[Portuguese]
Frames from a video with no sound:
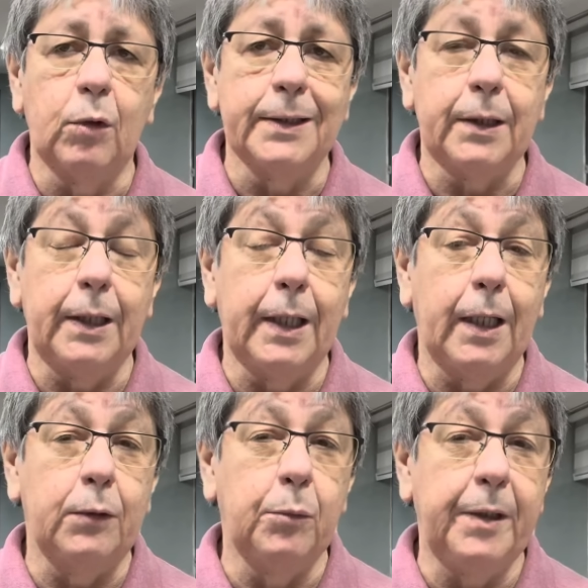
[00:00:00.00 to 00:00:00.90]
a
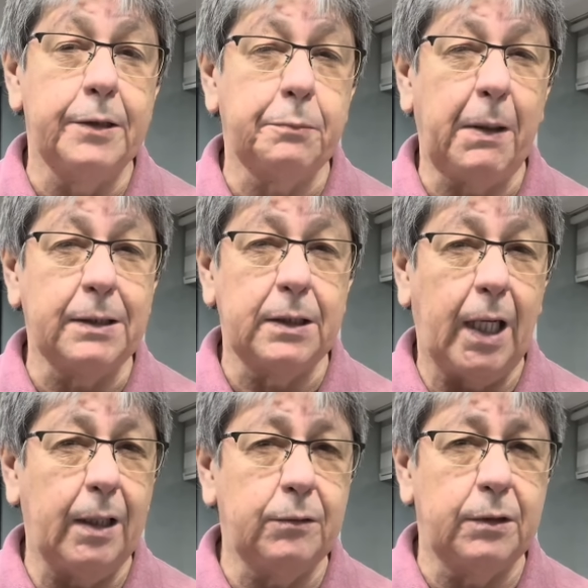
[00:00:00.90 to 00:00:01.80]
treinar no mês
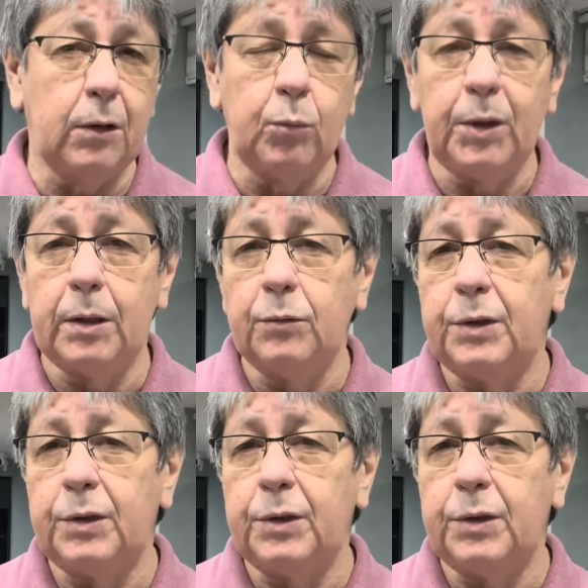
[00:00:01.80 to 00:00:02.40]
passado, se não me engano,